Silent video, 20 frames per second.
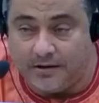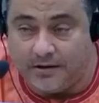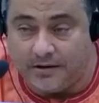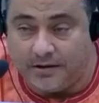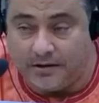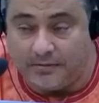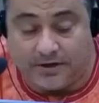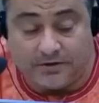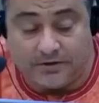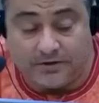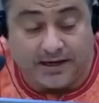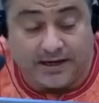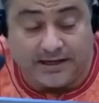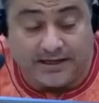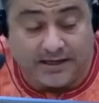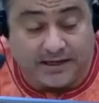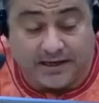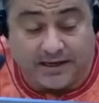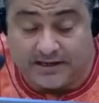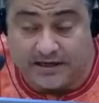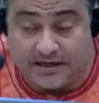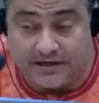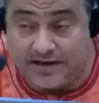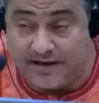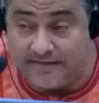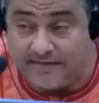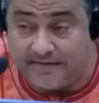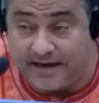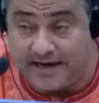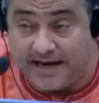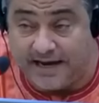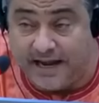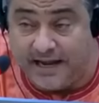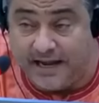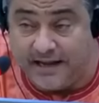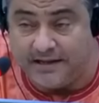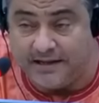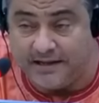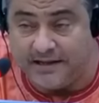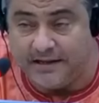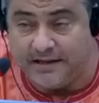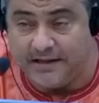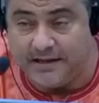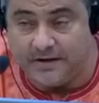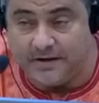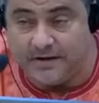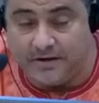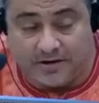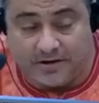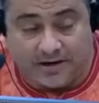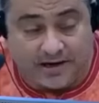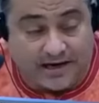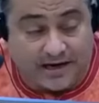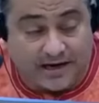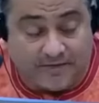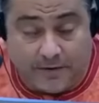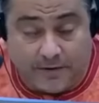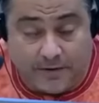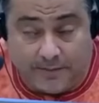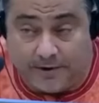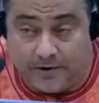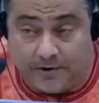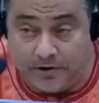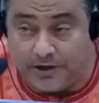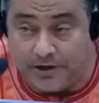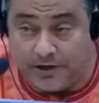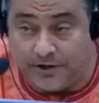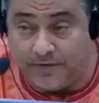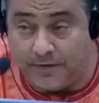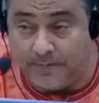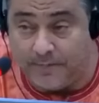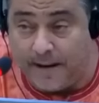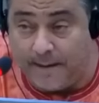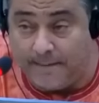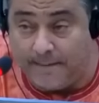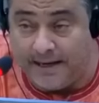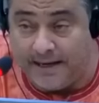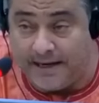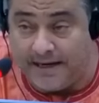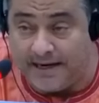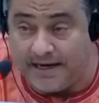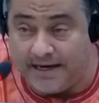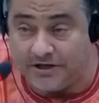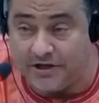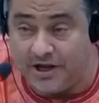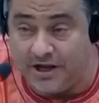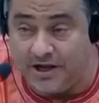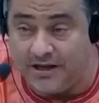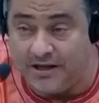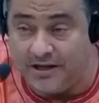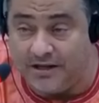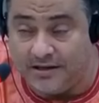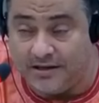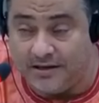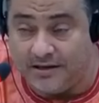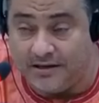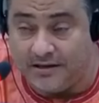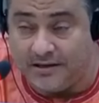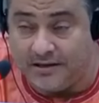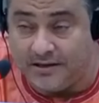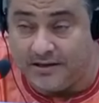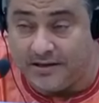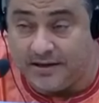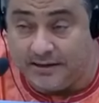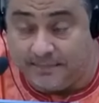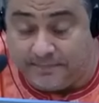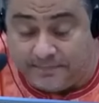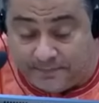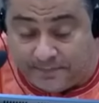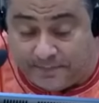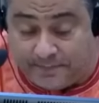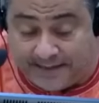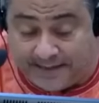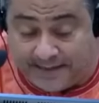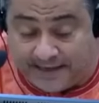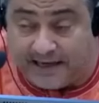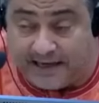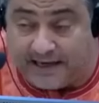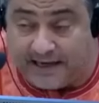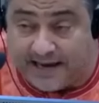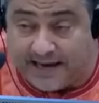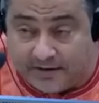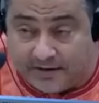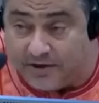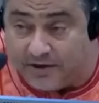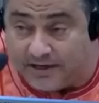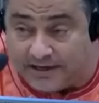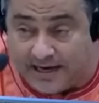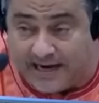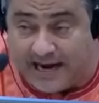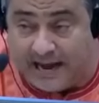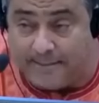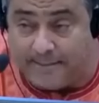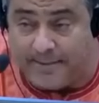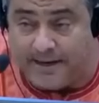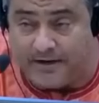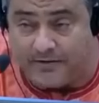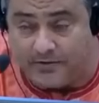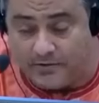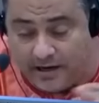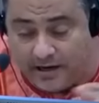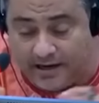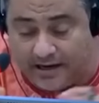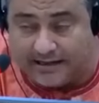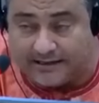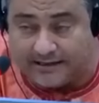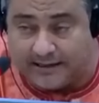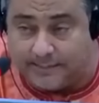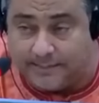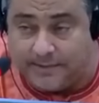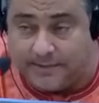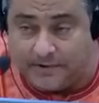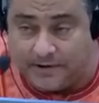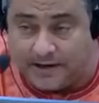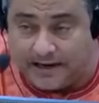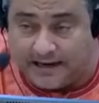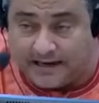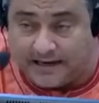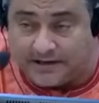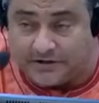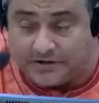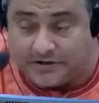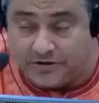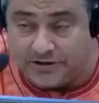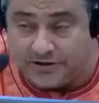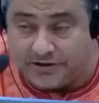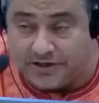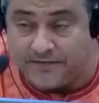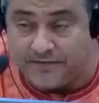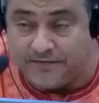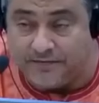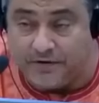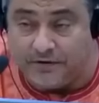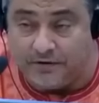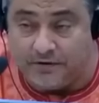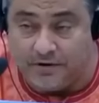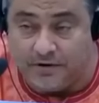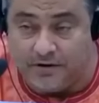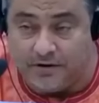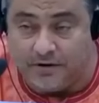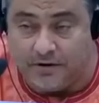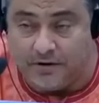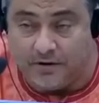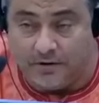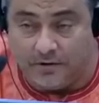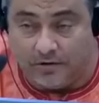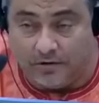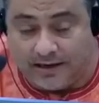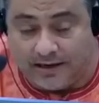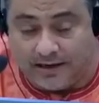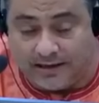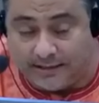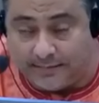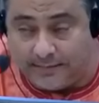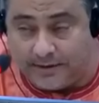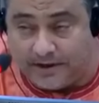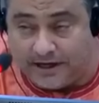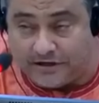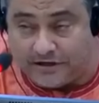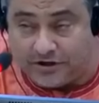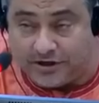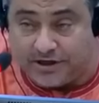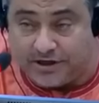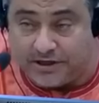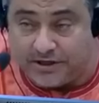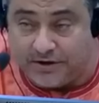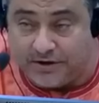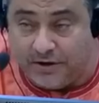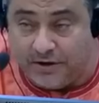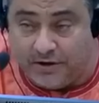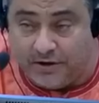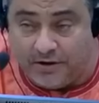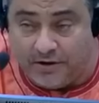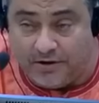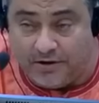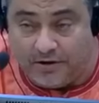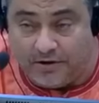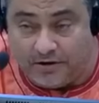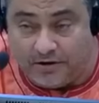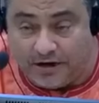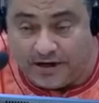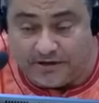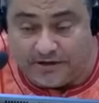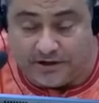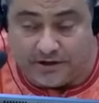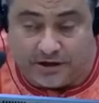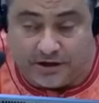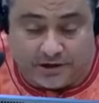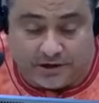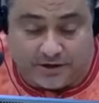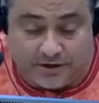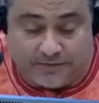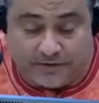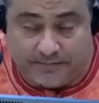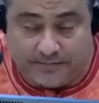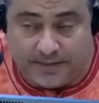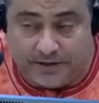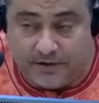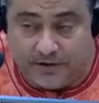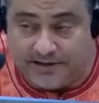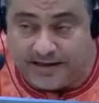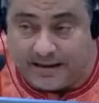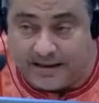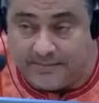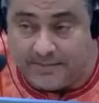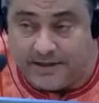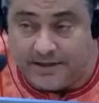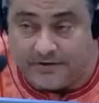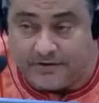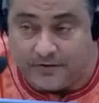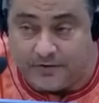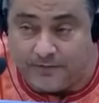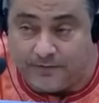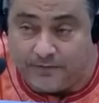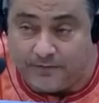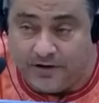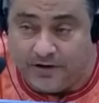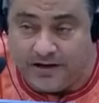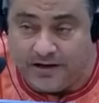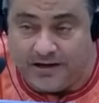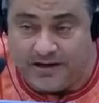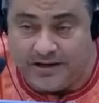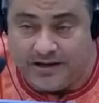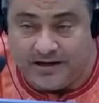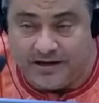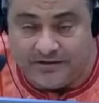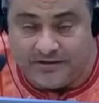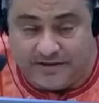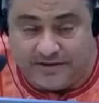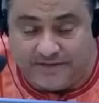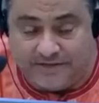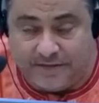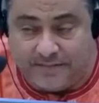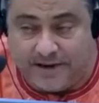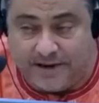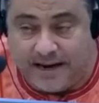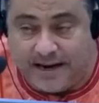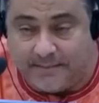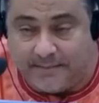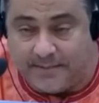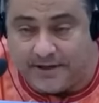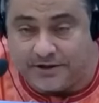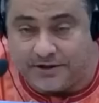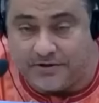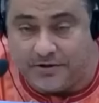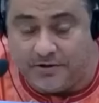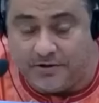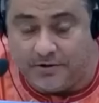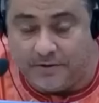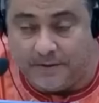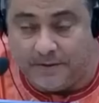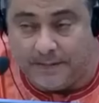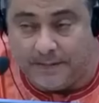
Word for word: euh, Moi je lui ai dit qu'ici je n'avais rien. Donc il a voulu prendre le téléphone pour appeler les gens. Et pendant qu'il était à nous, les gens l'appelaient, nous on l'a attrapé, on a arraché le téléphone, on l'a attrapé, on l'a jeté dehors, on a jeté le téléphone. Mes deux amis, ils ont fui. J'ai fermé la maison